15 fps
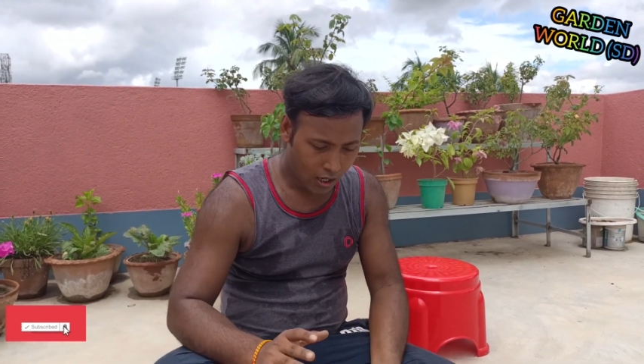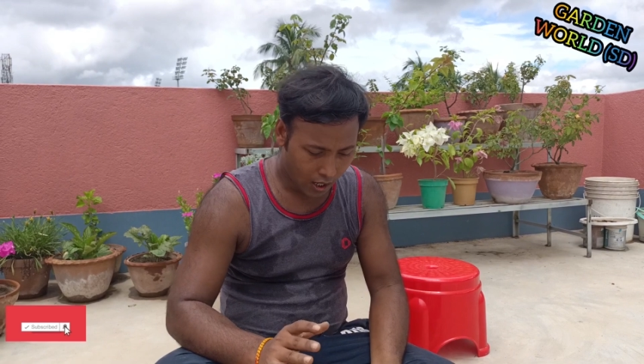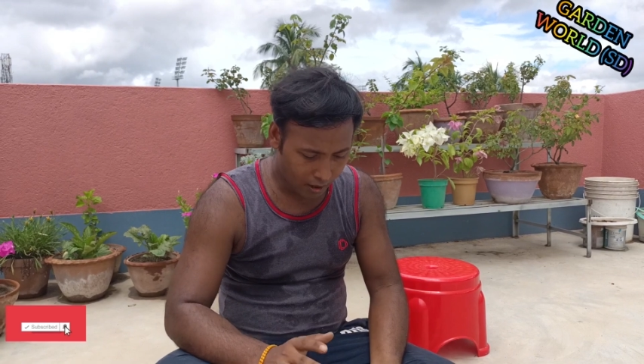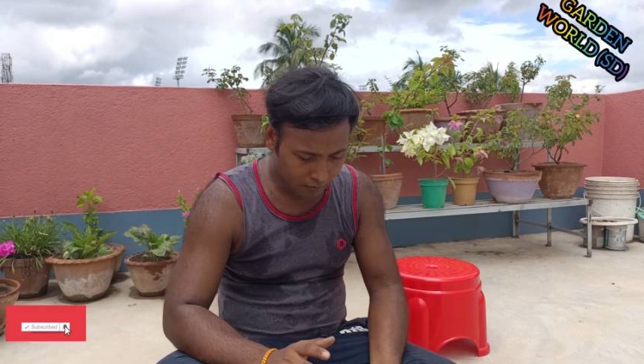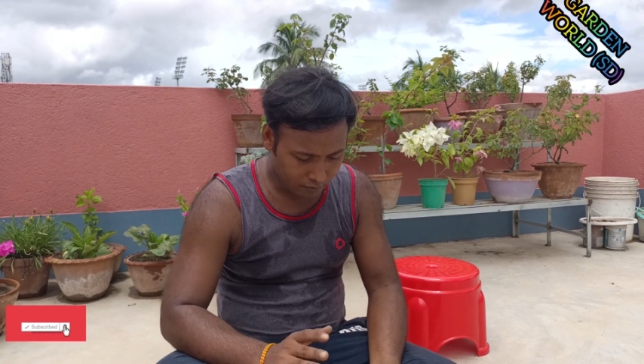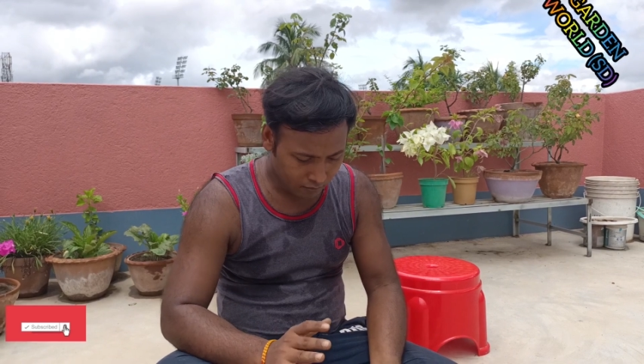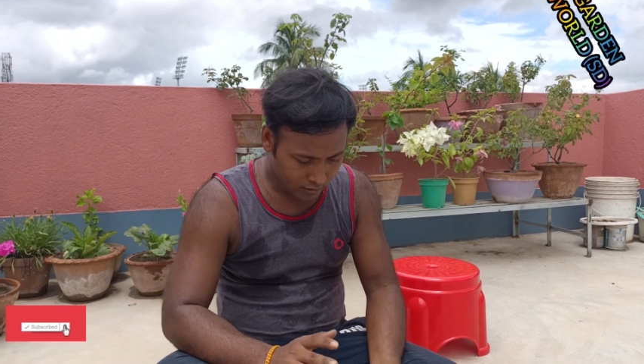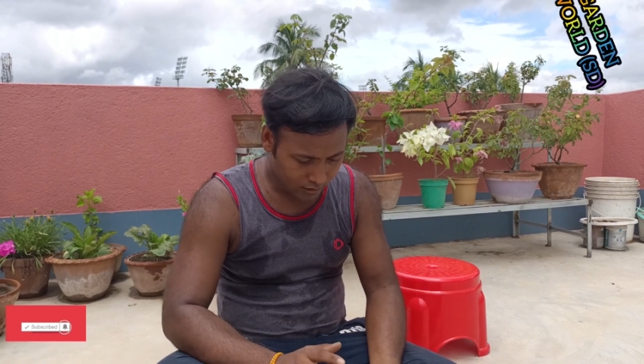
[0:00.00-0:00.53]

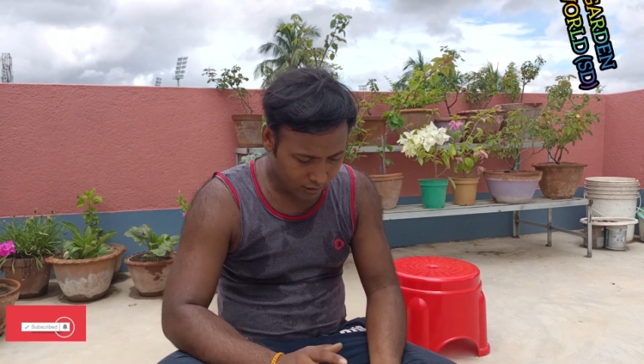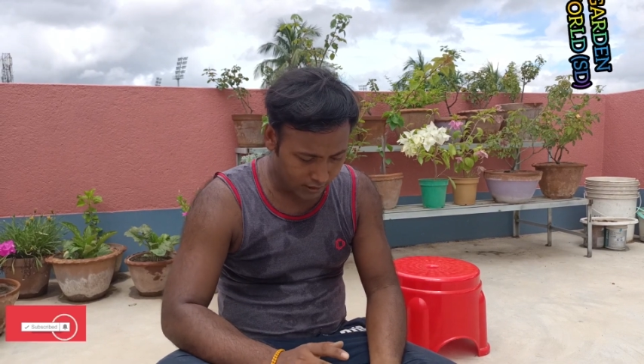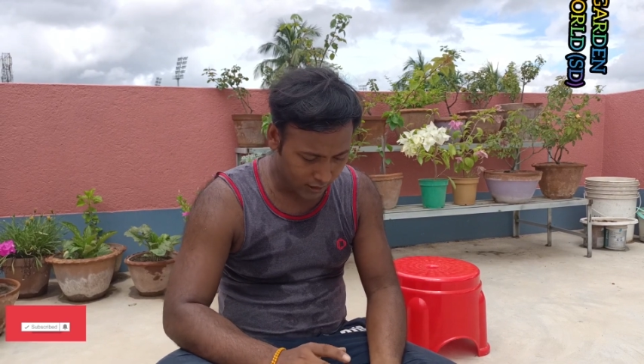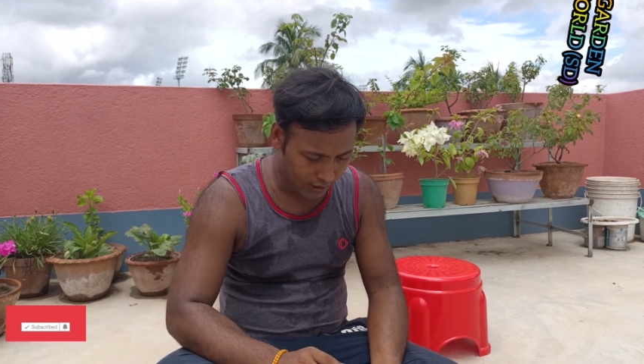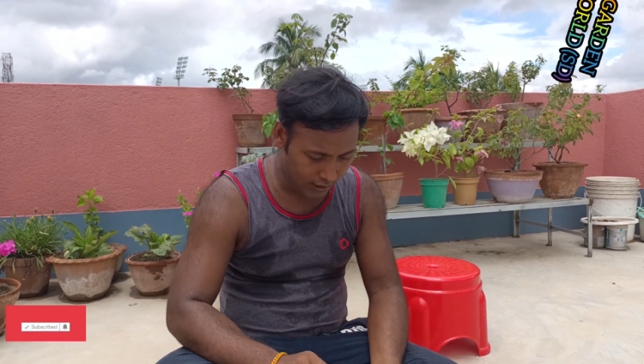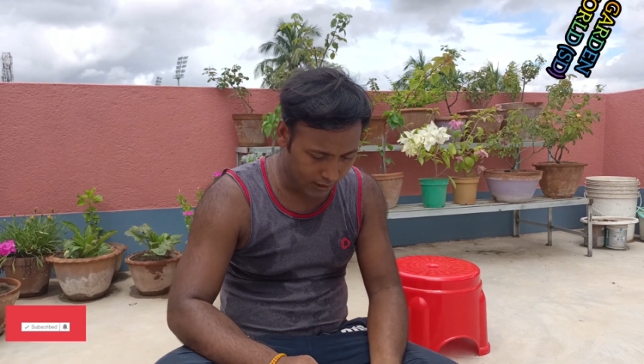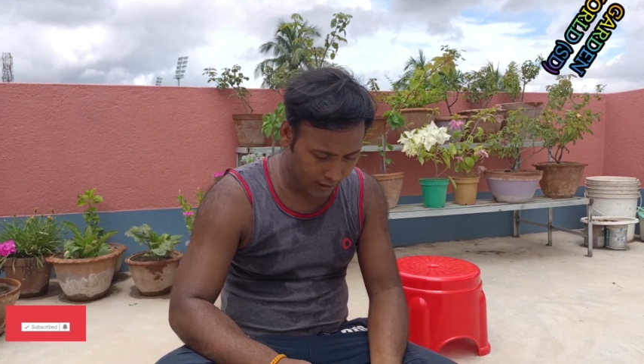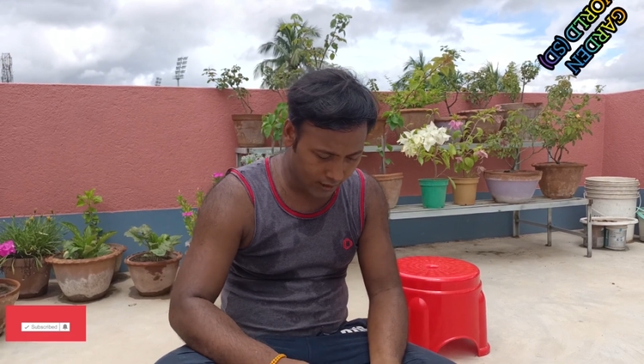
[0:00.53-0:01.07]
हम ले
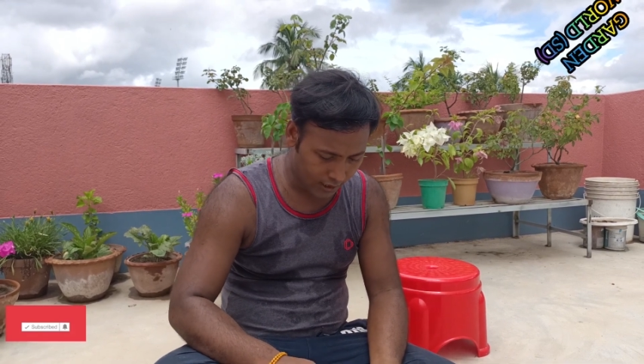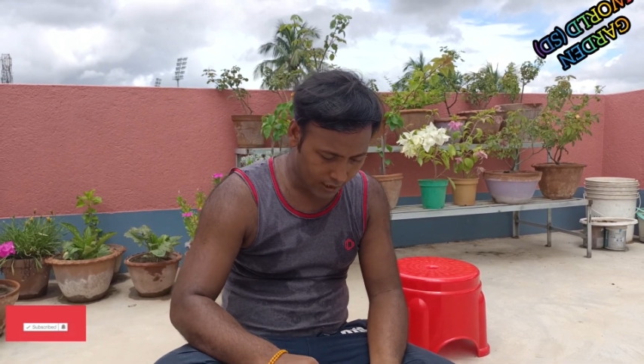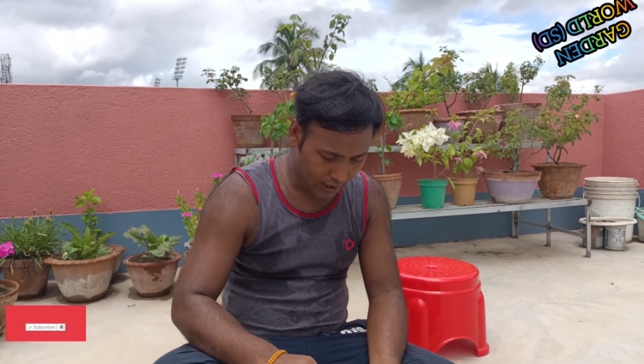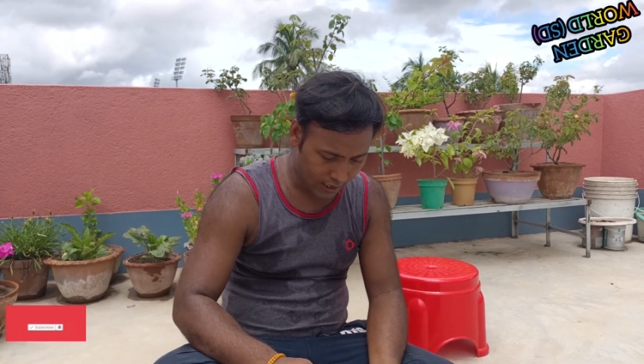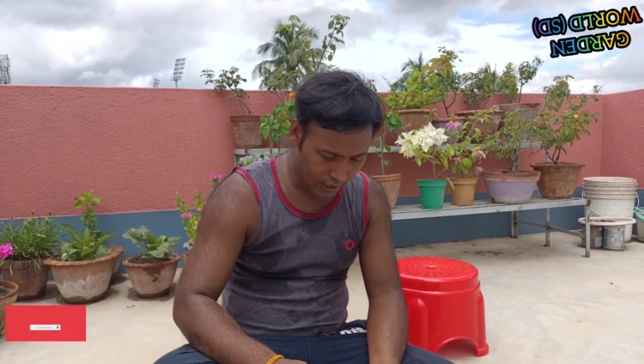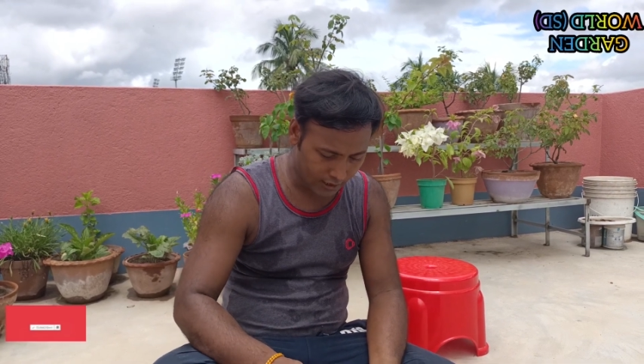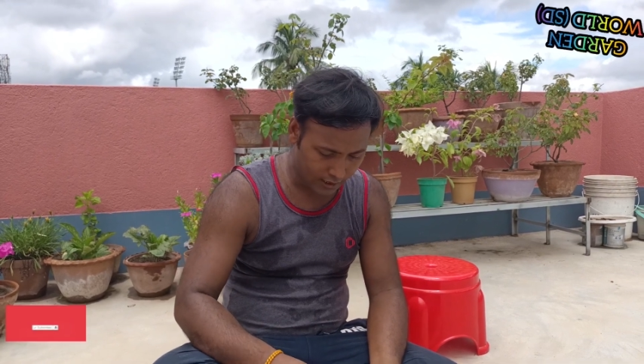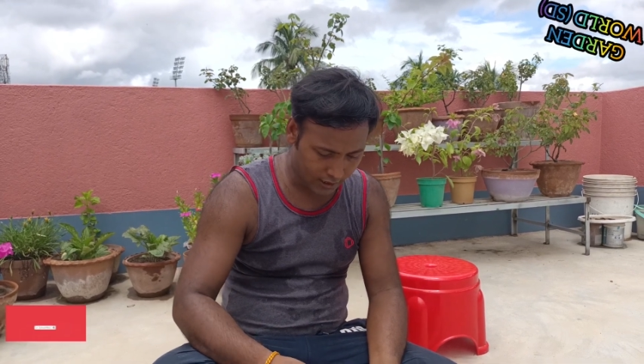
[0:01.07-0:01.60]
लेंगे
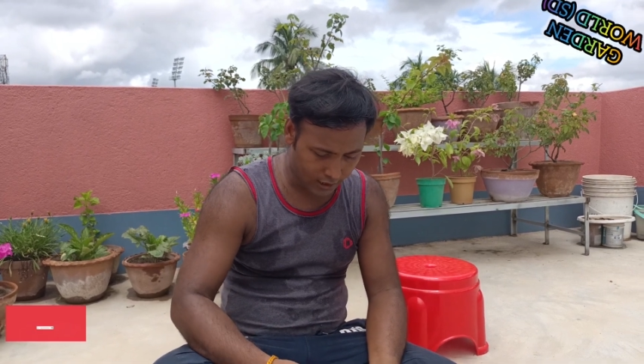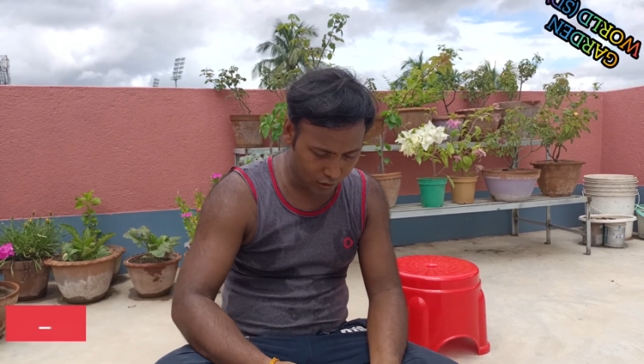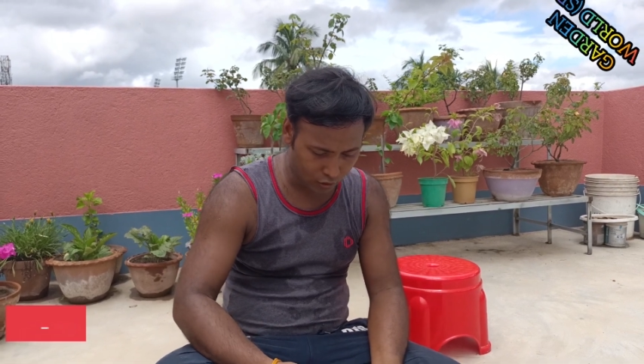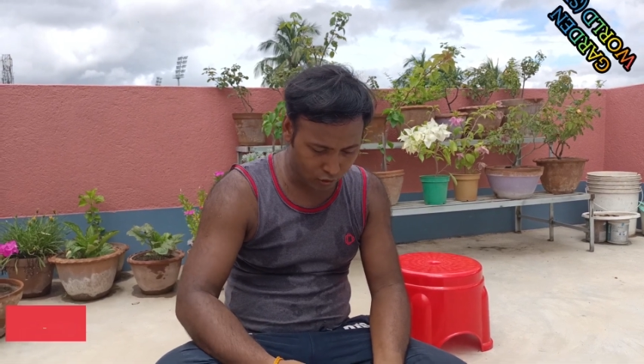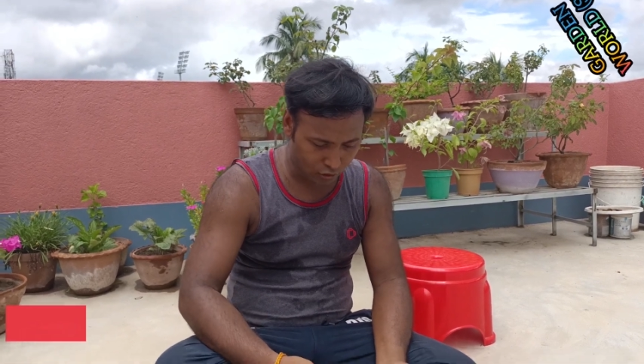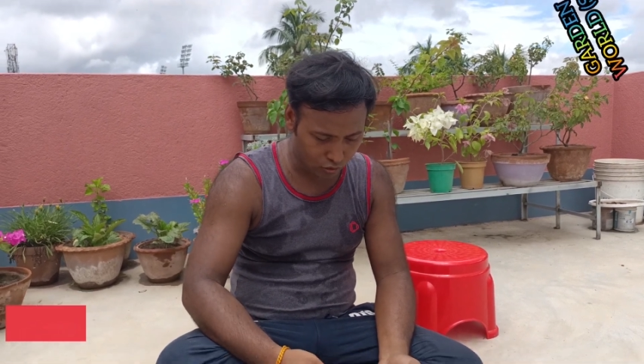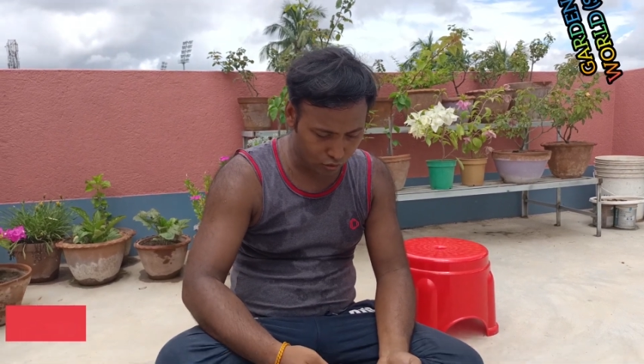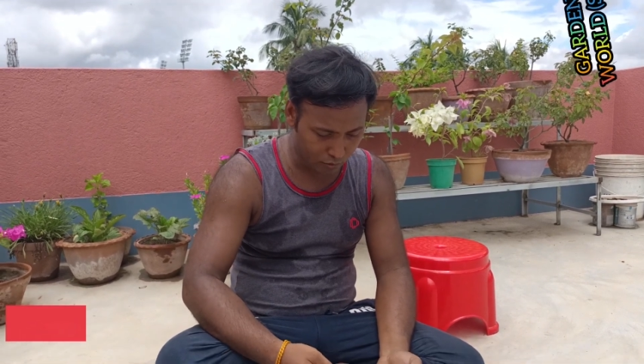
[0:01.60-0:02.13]
ये देखिए
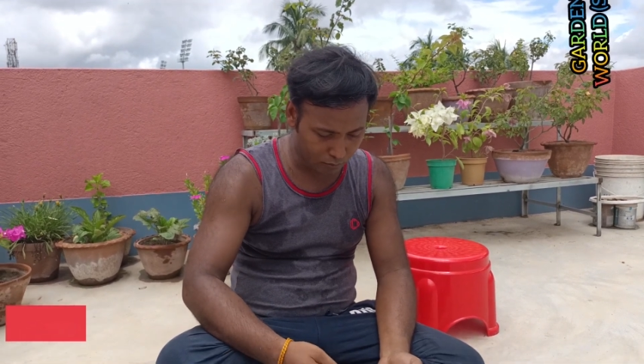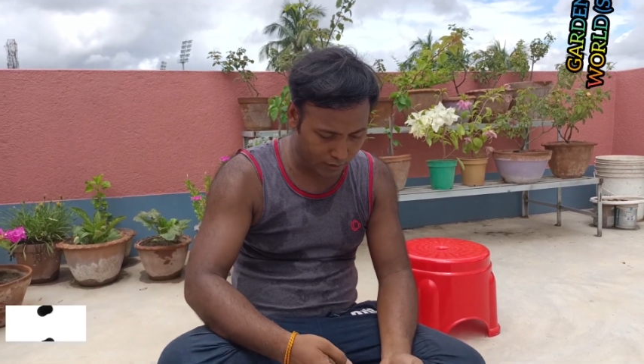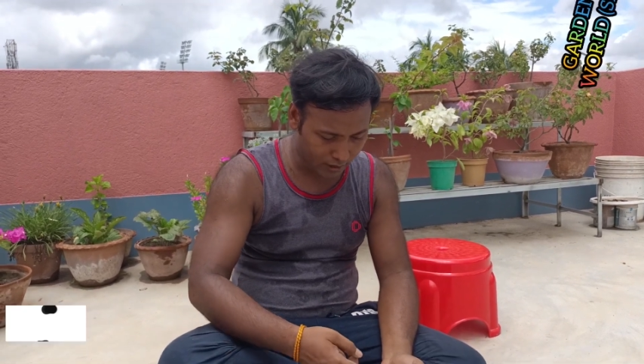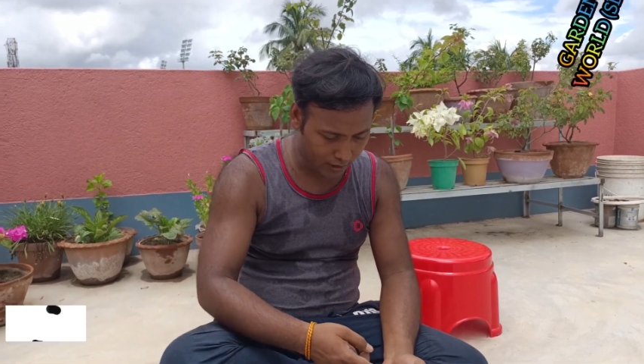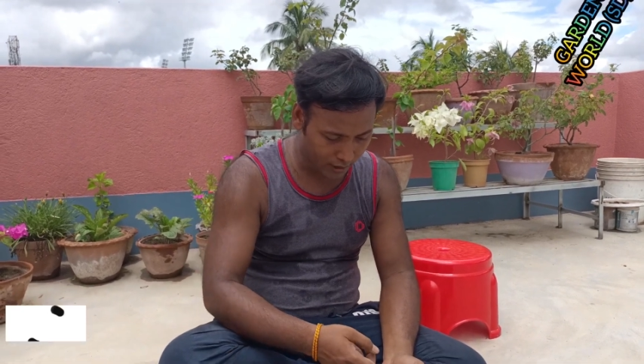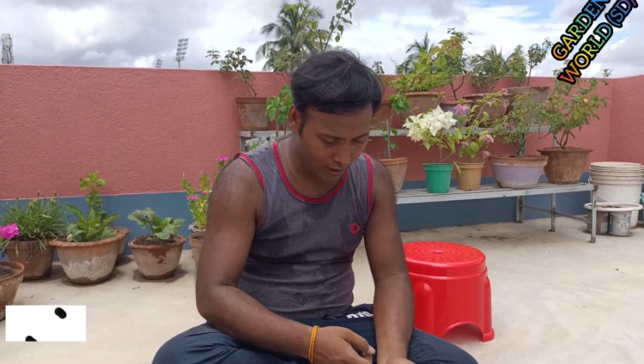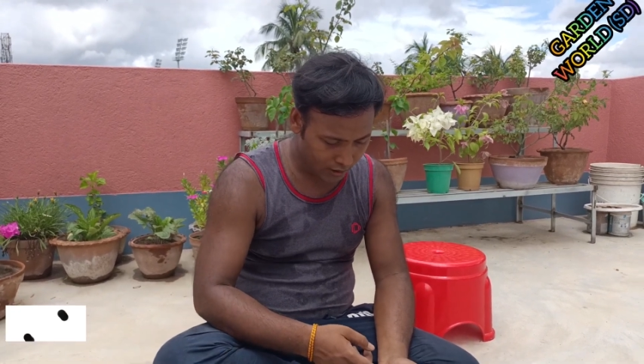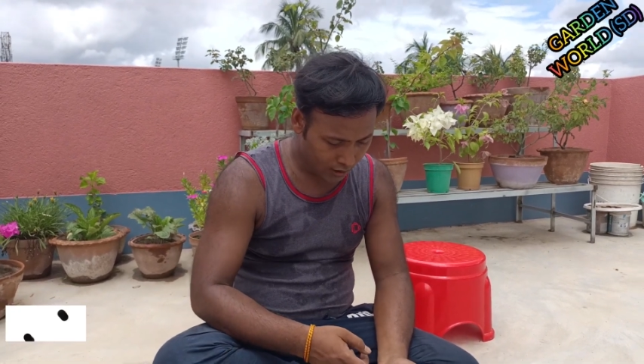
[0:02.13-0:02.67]
दोस्तों
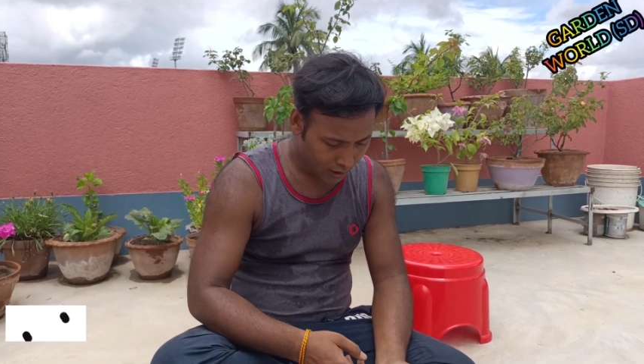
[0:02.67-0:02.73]
मैंने